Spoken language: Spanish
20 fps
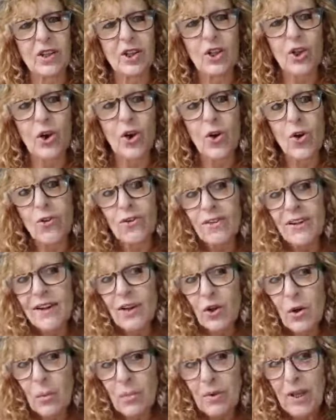Yo
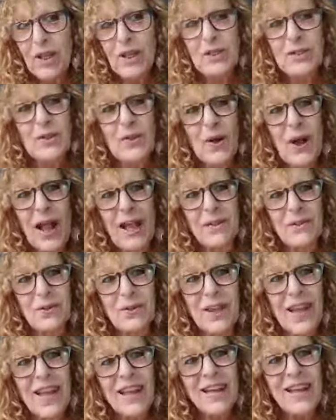los pienso
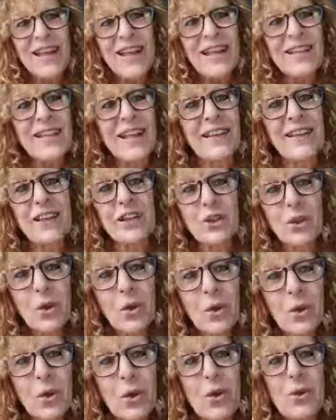ayudar desde
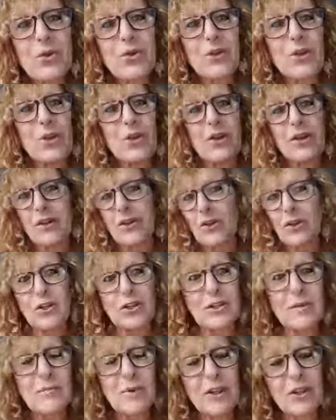todos los
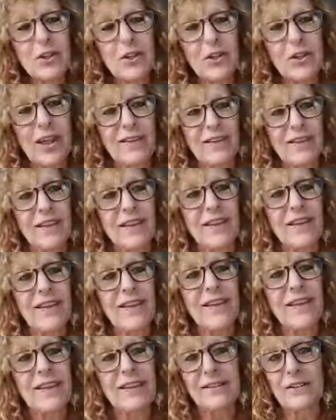conocimientos que
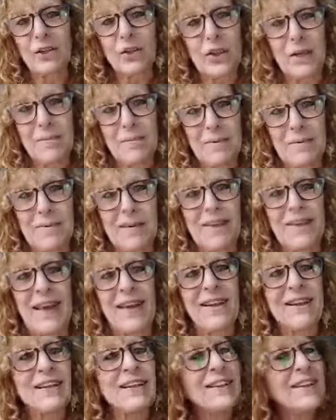adquirí en toda mi vida.